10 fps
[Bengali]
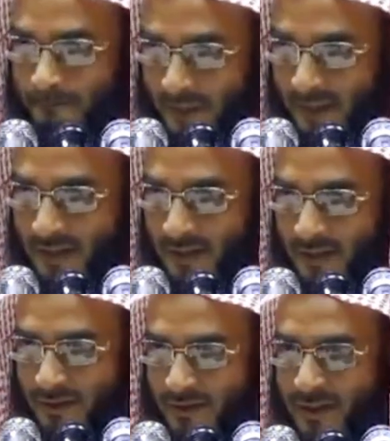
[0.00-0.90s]
হ্যাঁ
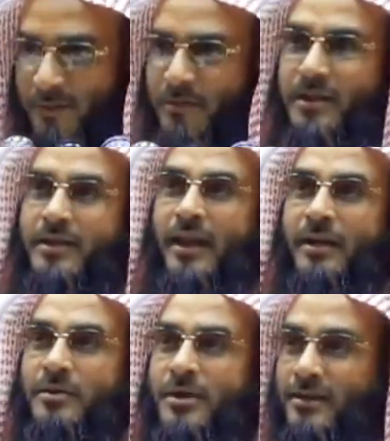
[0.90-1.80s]
যার বেশি টাকা
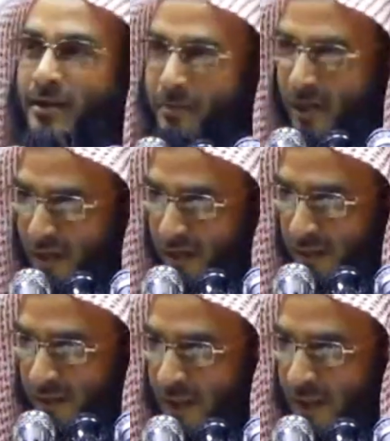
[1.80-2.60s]
পয়সার ঝামেলা নেই